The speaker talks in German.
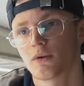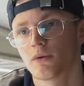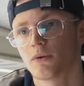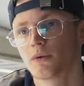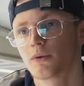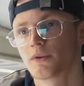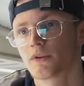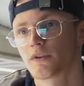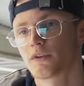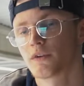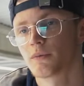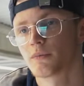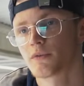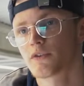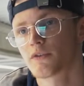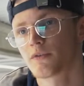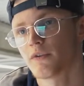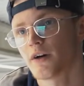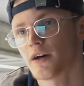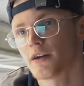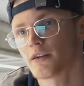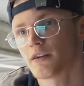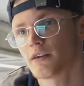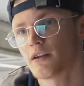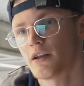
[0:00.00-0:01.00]
Und im
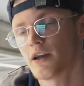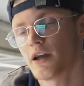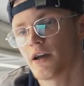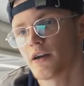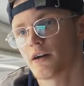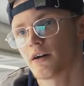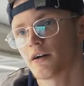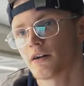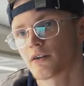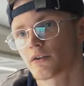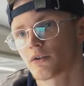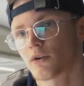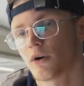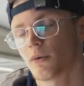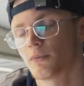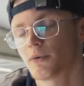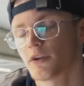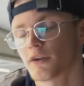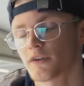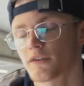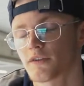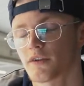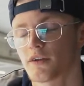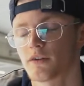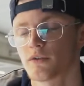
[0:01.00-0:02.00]
zweiten Lehrjahr kommt
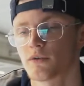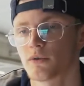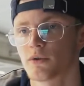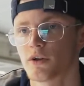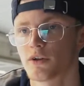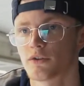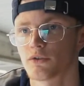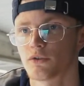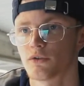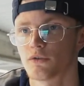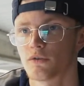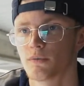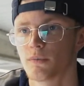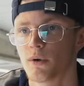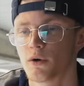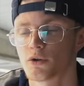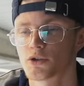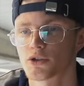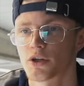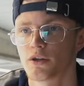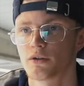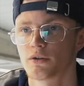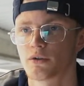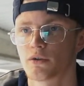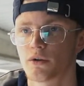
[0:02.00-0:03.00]
das dann so, dass du auf die
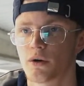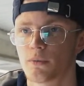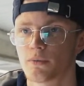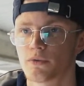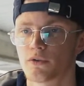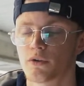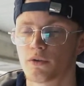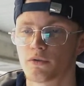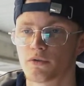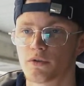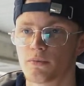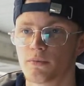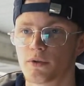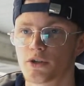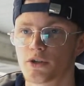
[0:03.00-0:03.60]
Baustelle kommst, auf die